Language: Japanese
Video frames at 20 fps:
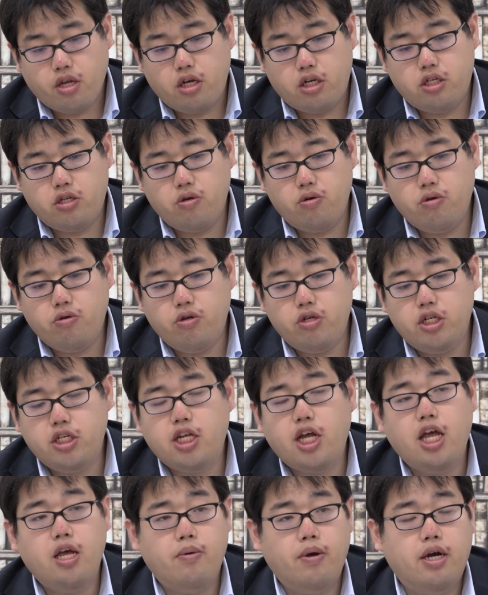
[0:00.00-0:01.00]
基礎力自
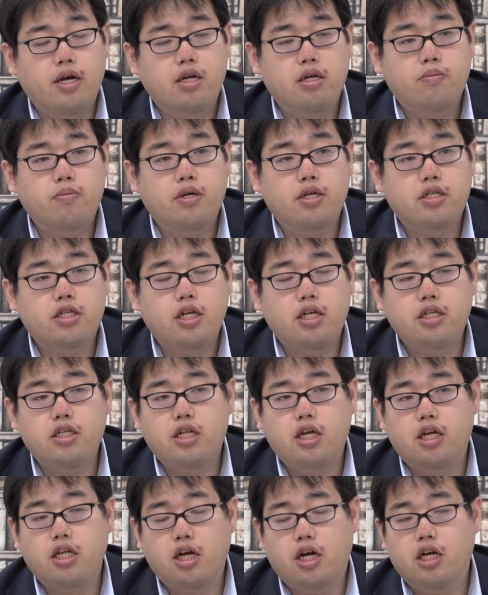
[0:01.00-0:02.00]
体は、
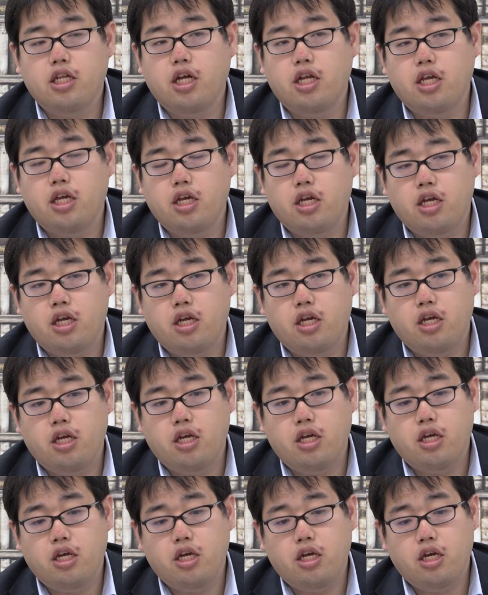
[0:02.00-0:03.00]
センターでかなり、
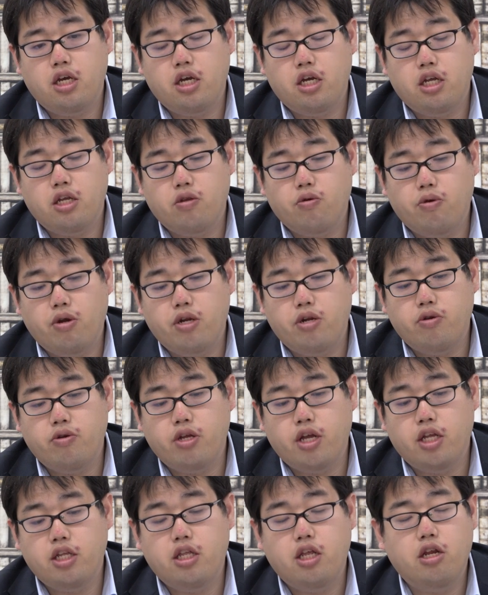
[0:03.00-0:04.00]
取れるよう
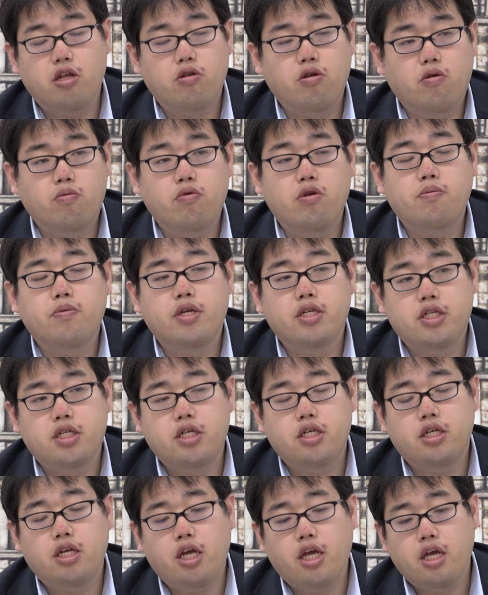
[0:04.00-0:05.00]
になっていると思います
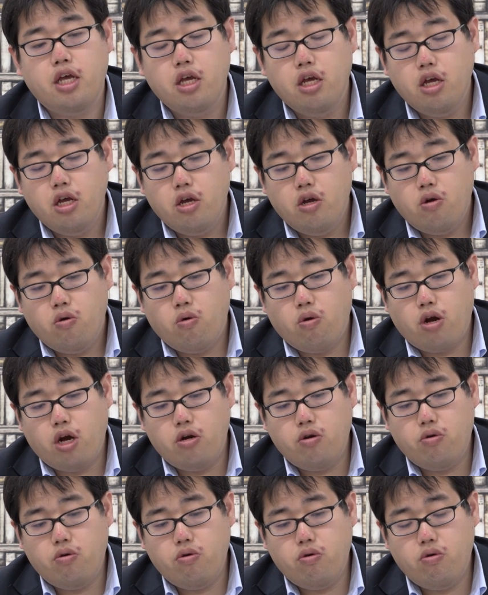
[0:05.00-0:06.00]
し、で、
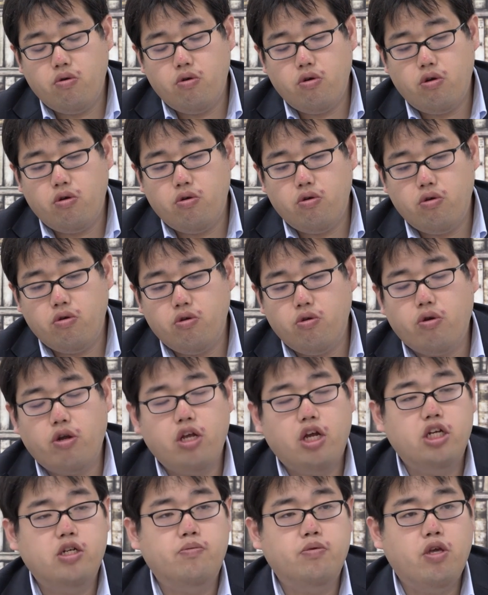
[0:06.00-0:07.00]
他の業
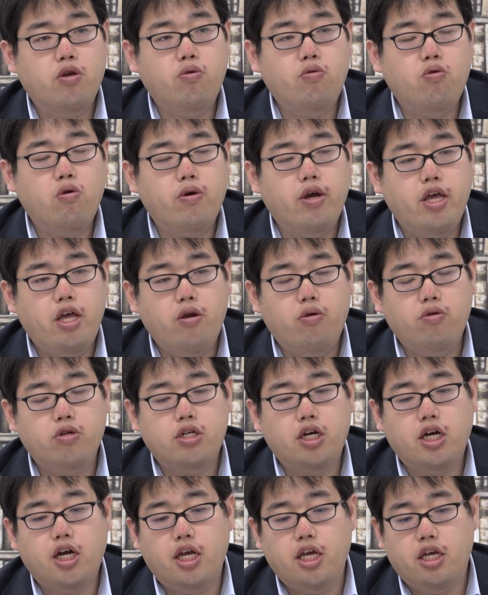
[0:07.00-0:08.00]
界に関しても基本ここは英語と
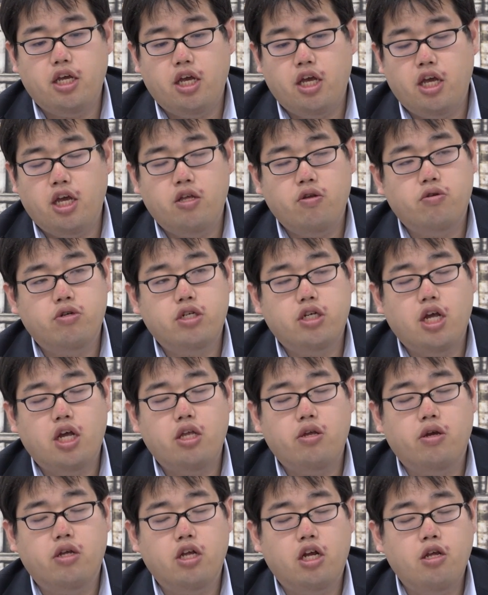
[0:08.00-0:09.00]
社会の試
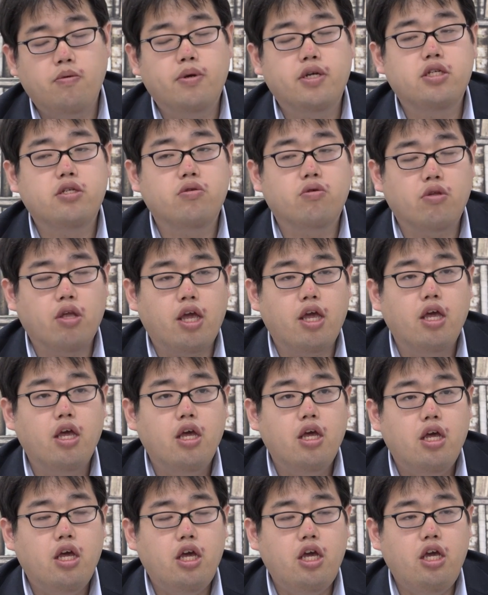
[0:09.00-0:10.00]
験にはなりますので、
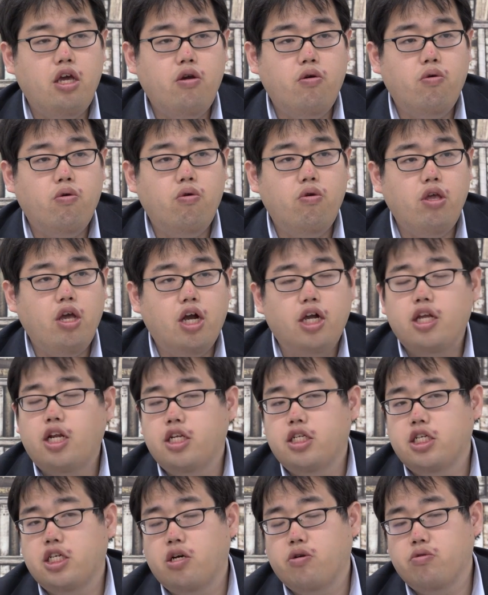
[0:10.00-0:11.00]
英語にかな
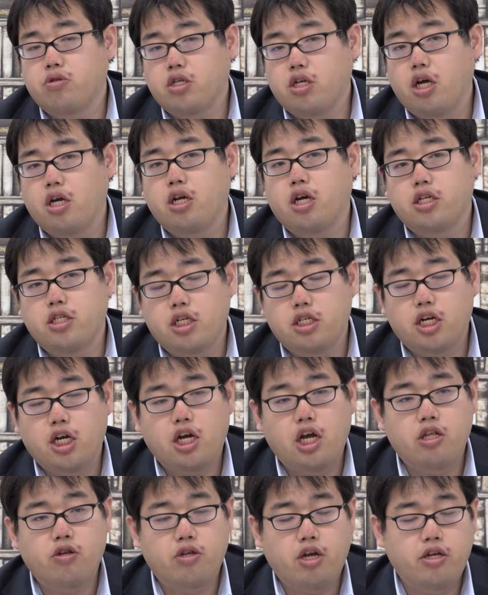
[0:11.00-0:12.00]
り時間を使えるはずで、社
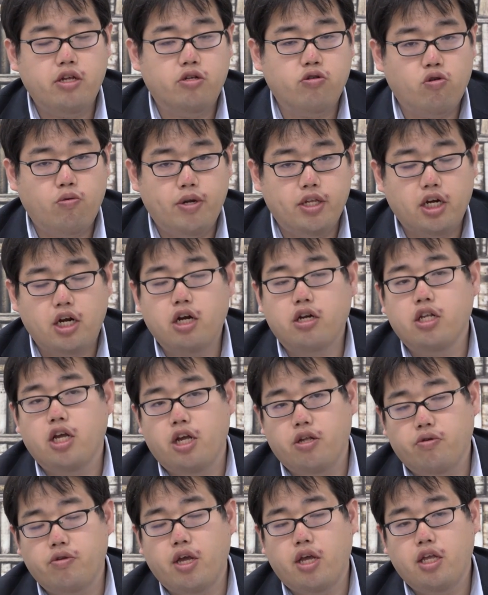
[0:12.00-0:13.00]
会の難易度はそこまで高く
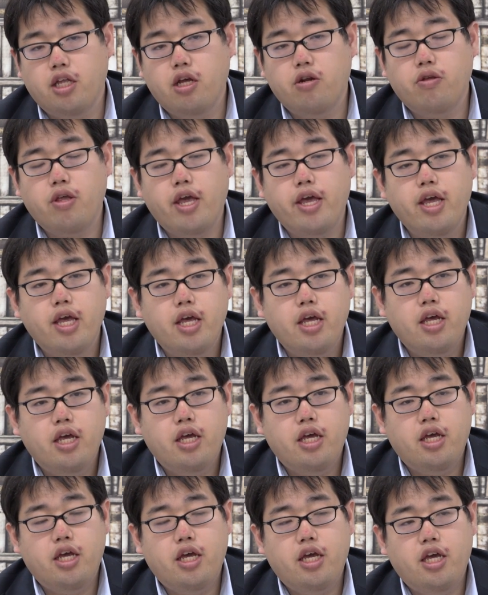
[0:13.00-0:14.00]
ないので、なので、
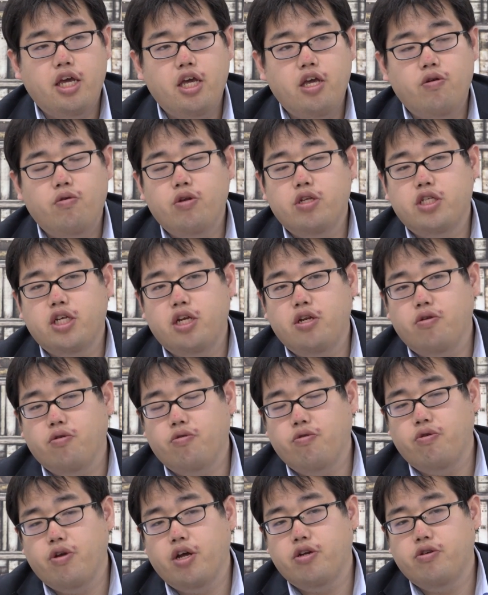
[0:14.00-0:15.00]
英語に全
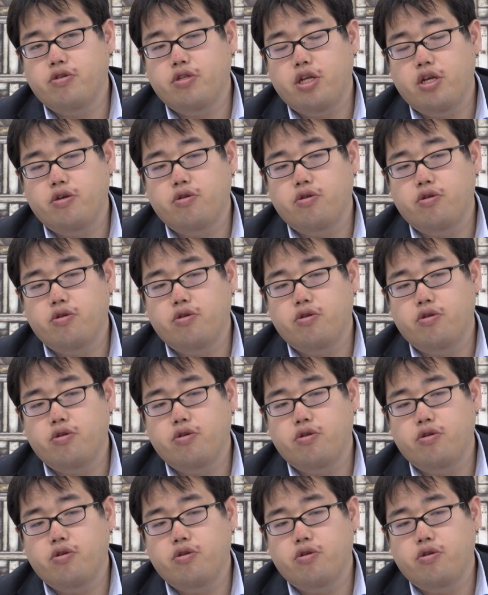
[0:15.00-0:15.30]
力をやるって